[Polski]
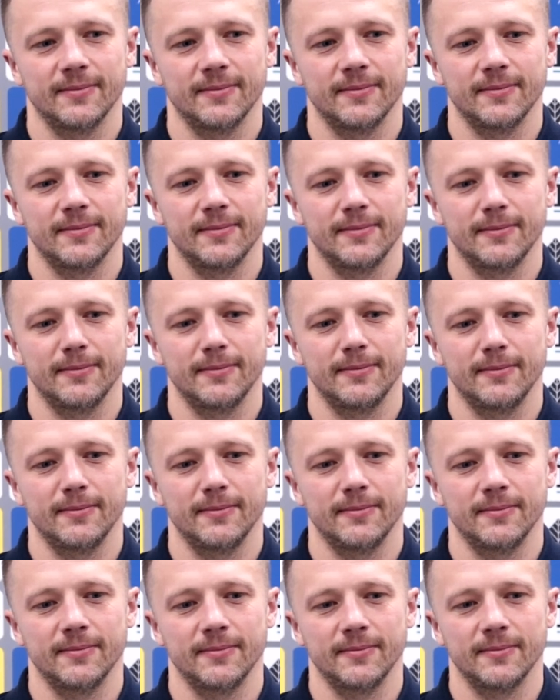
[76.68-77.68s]

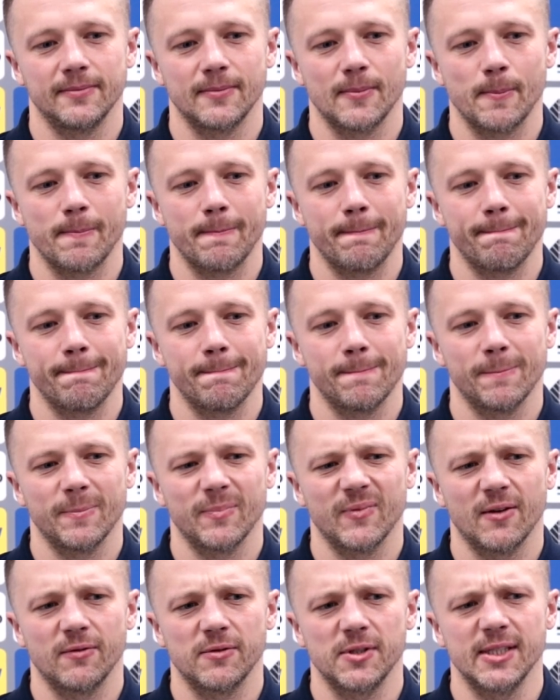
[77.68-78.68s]
Hmm.
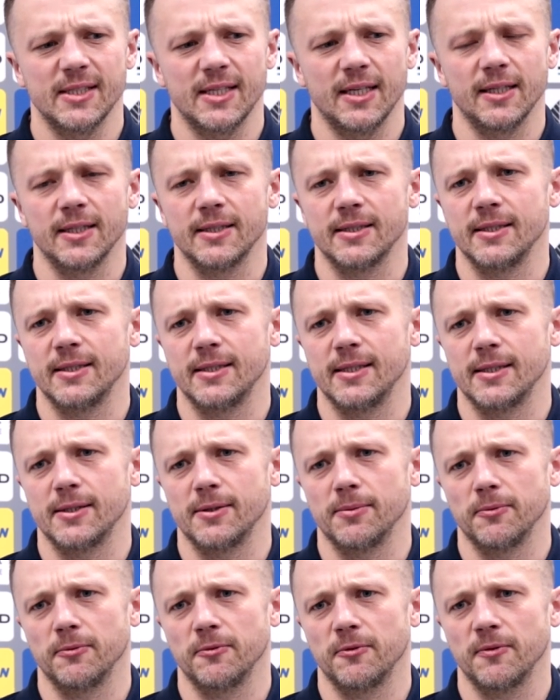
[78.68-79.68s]
Wszystkie decyzje
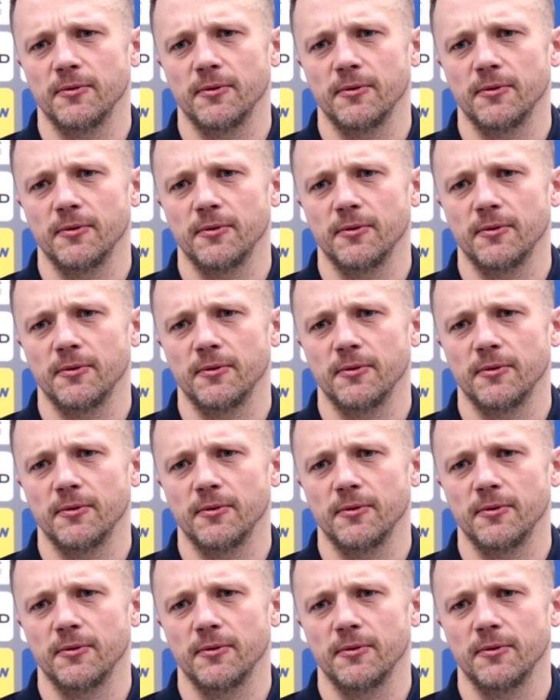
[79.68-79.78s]
są,